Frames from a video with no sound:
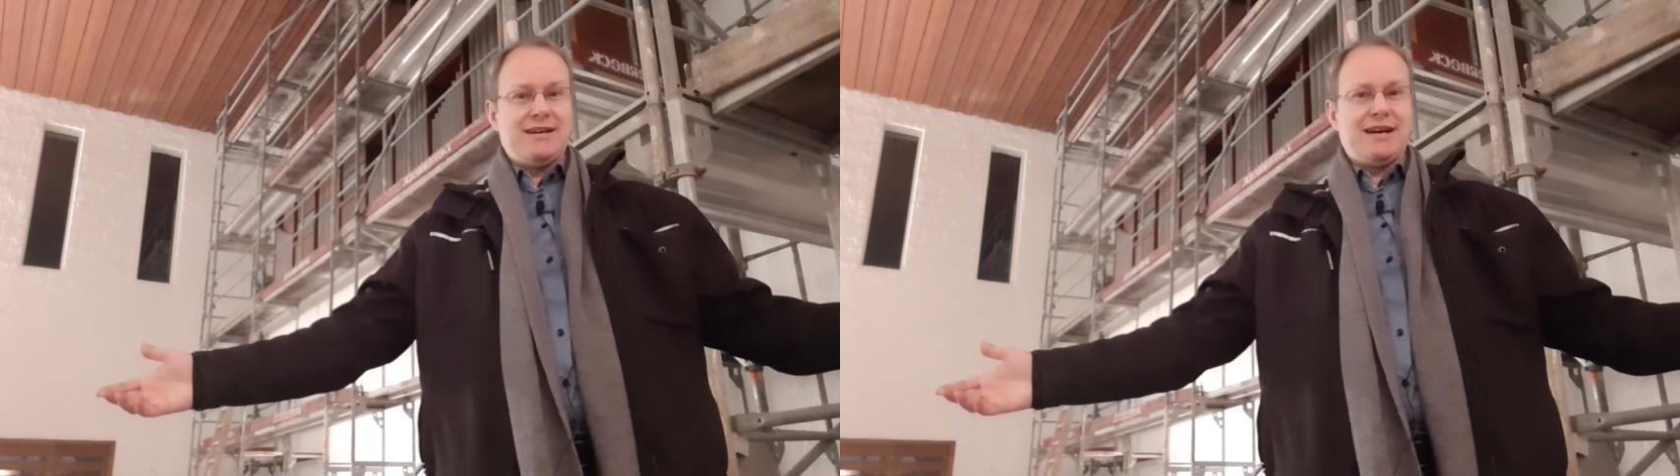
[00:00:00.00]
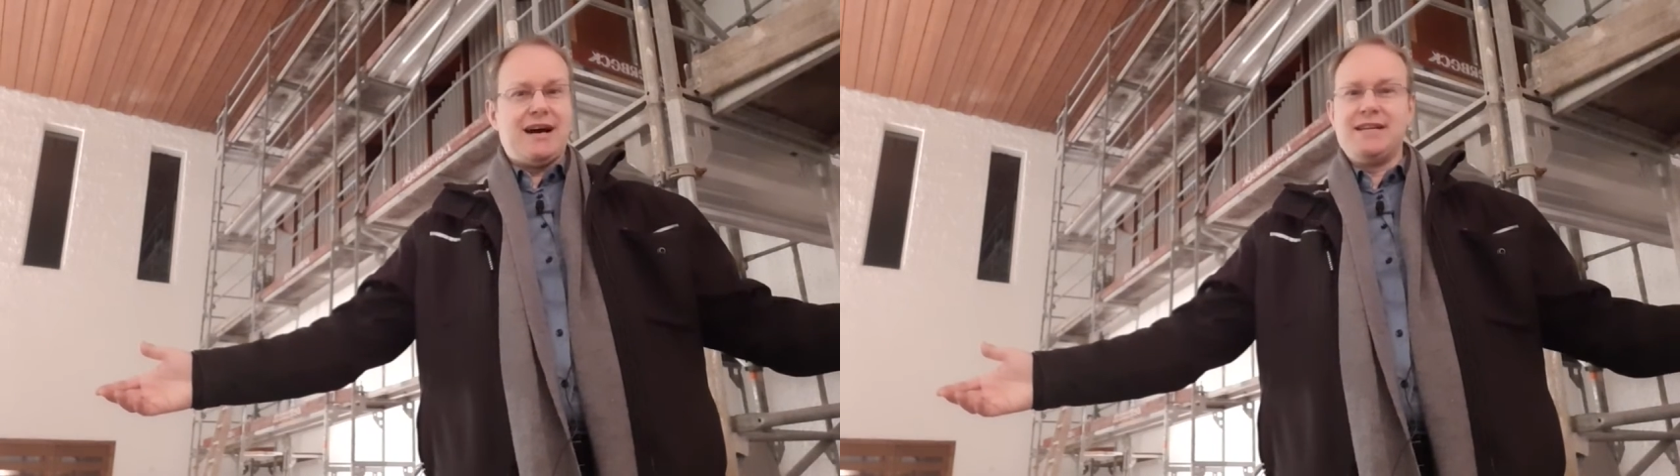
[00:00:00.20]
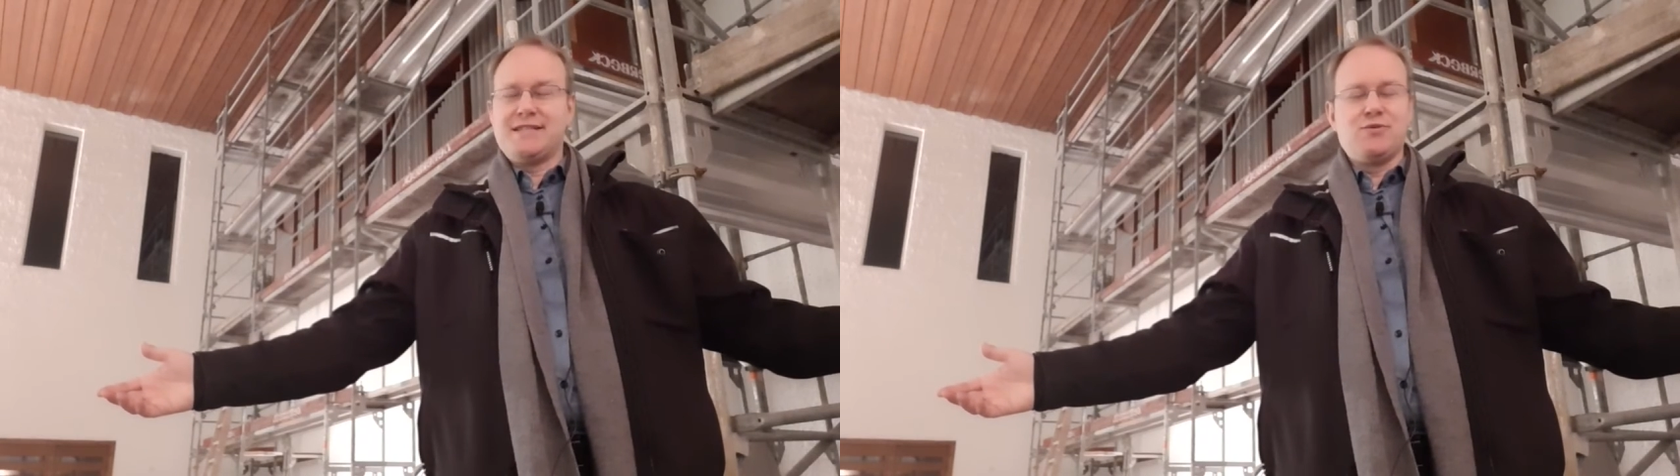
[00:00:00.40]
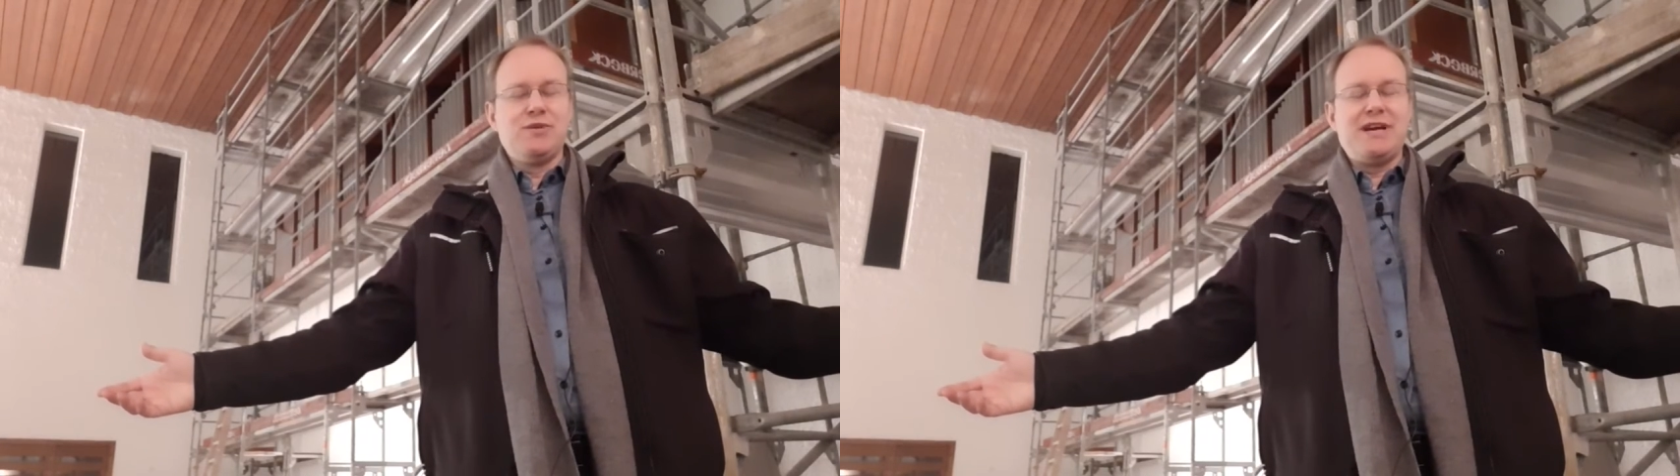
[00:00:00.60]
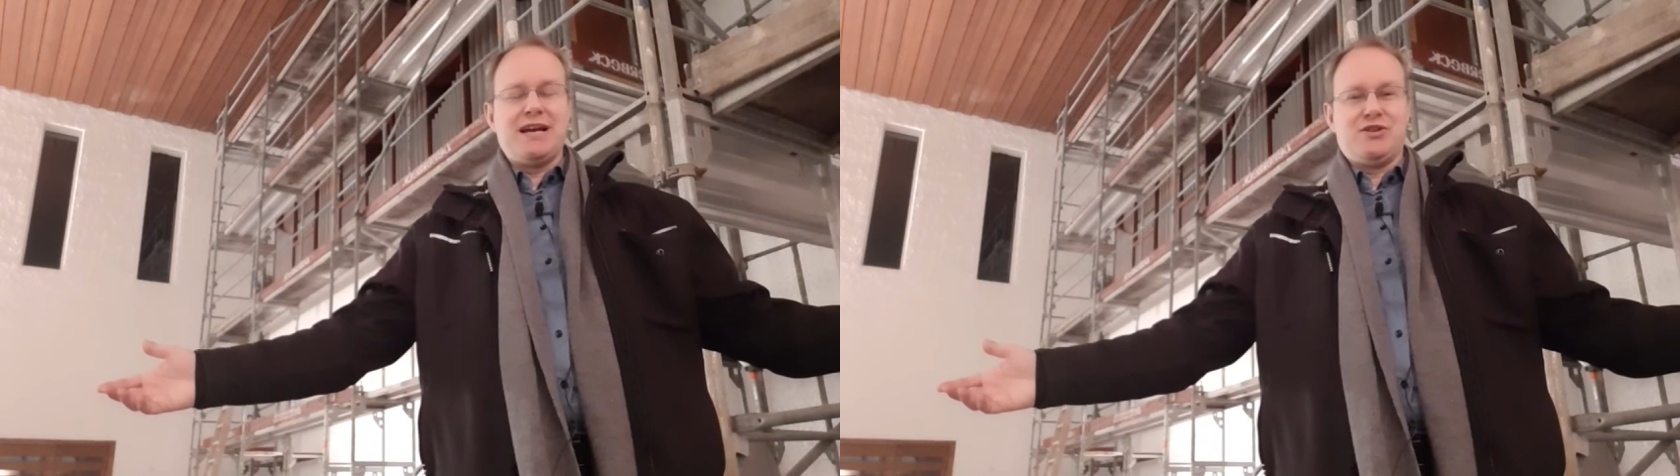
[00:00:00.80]
alles
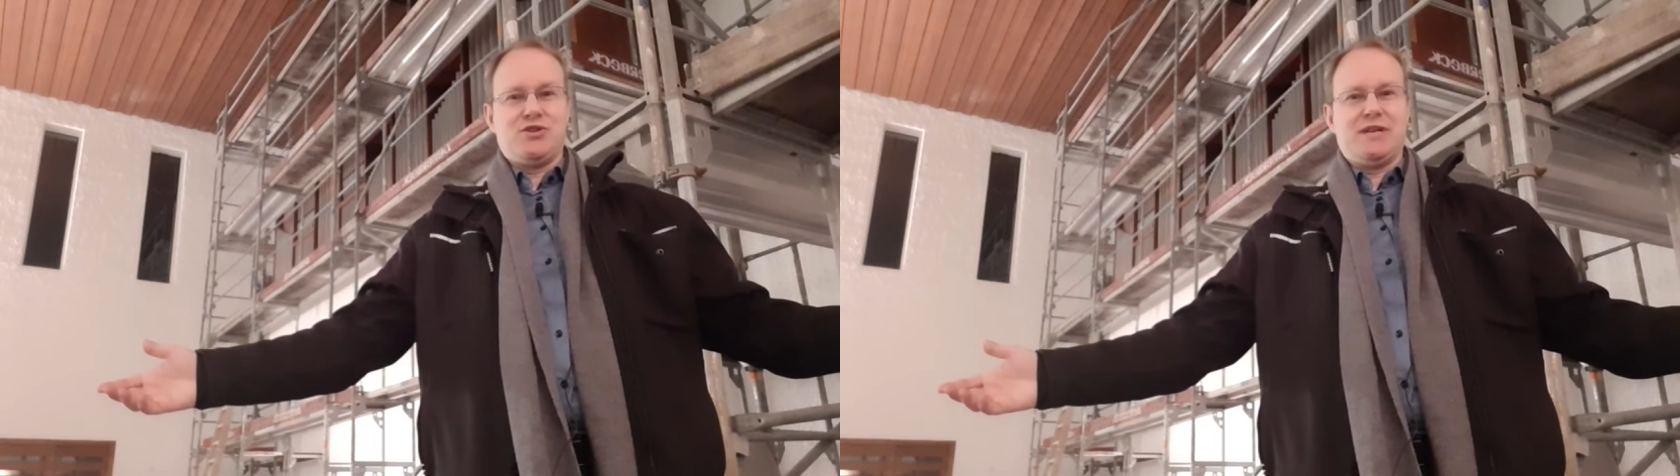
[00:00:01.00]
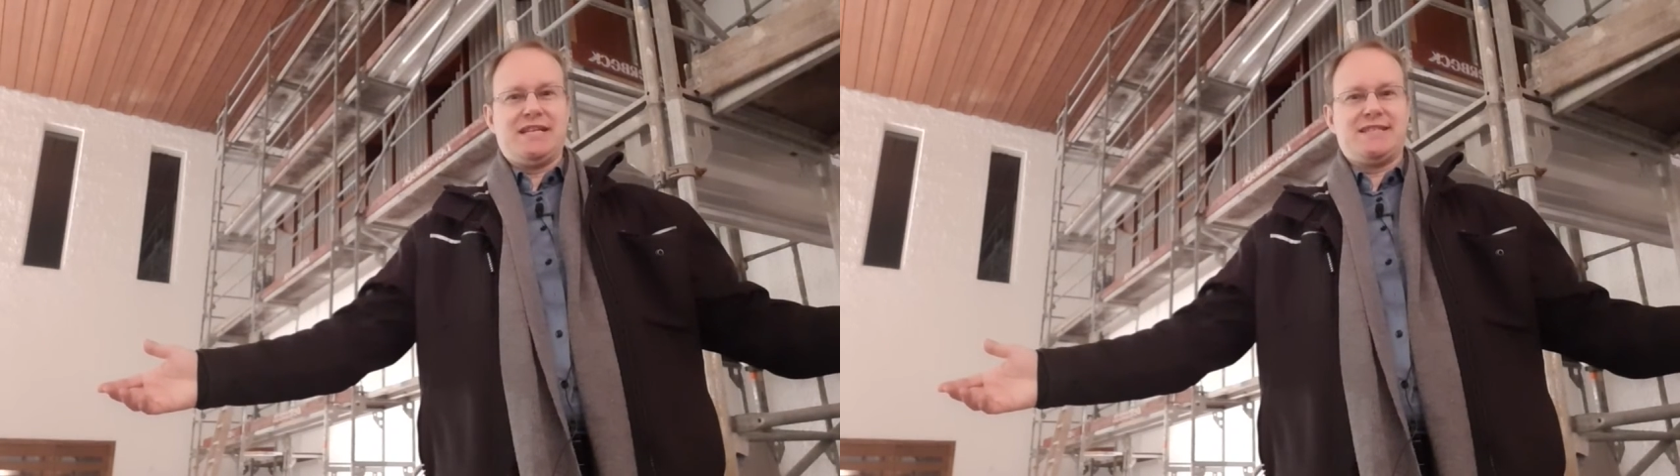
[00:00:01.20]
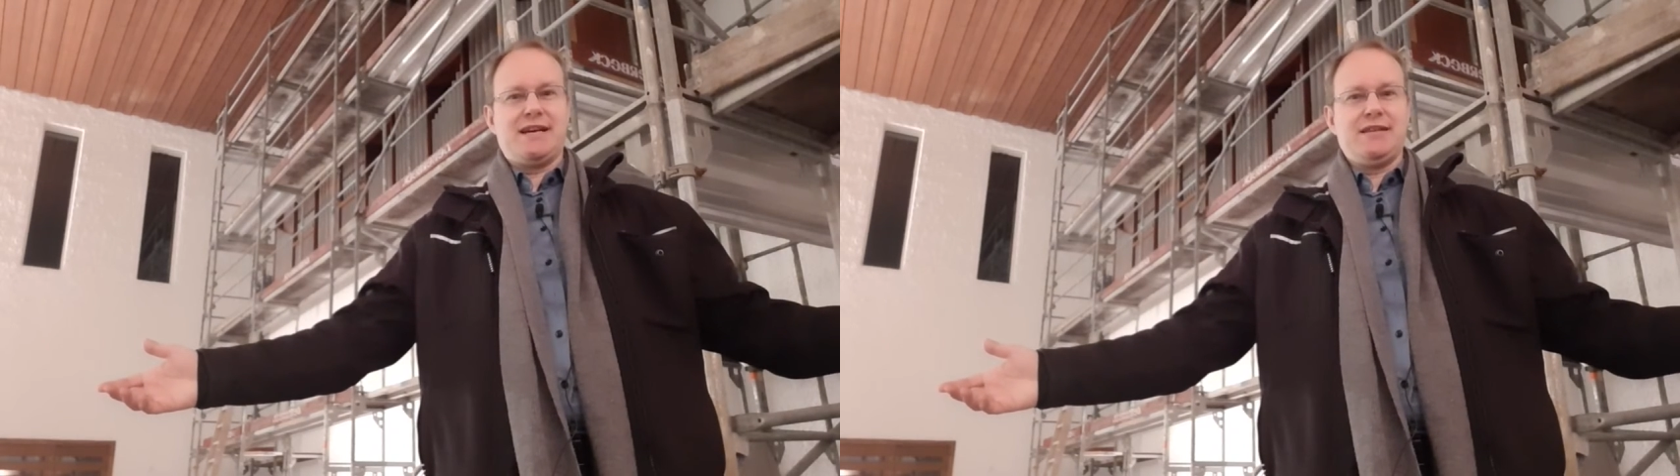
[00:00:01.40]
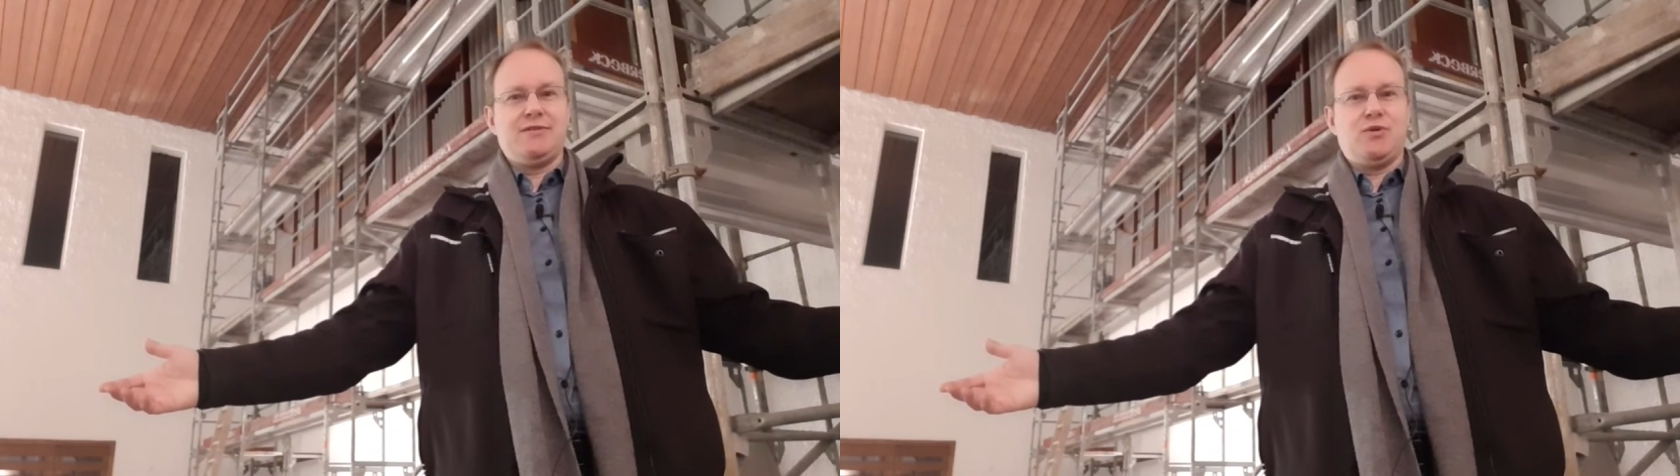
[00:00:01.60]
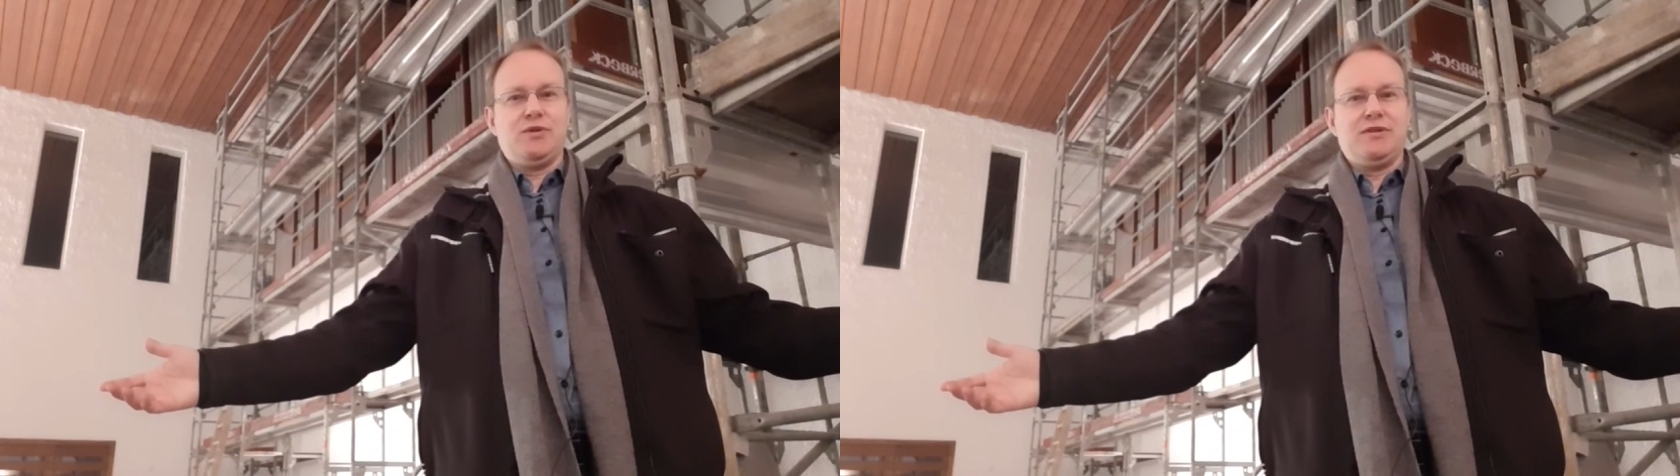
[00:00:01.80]
Gute, eine schöne Zeit
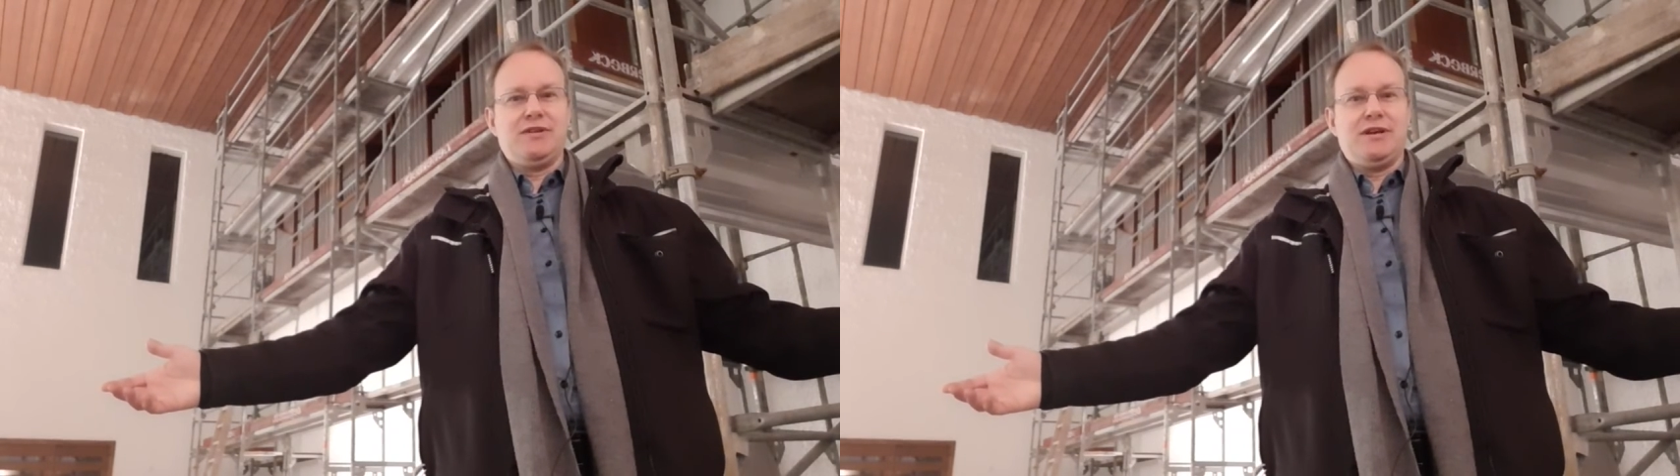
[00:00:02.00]
und